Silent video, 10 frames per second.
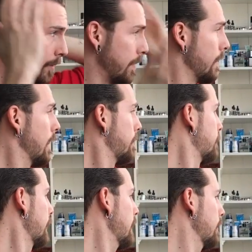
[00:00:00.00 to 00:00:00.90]
Bin sehr
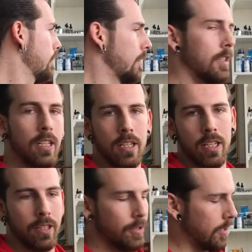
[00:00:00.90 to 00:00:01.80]
zufrieden.
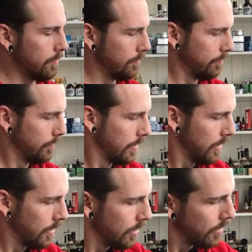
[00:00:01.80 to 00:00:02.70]
Ja,
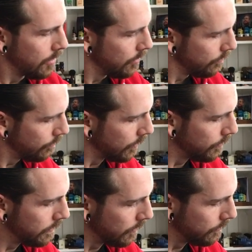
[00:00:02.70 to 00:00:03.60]

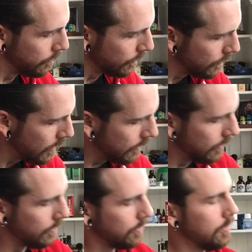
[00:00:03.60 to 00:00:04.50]
was soll ich dazu noch sagen?
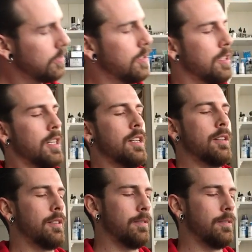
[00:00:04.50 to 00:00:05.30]
Äh,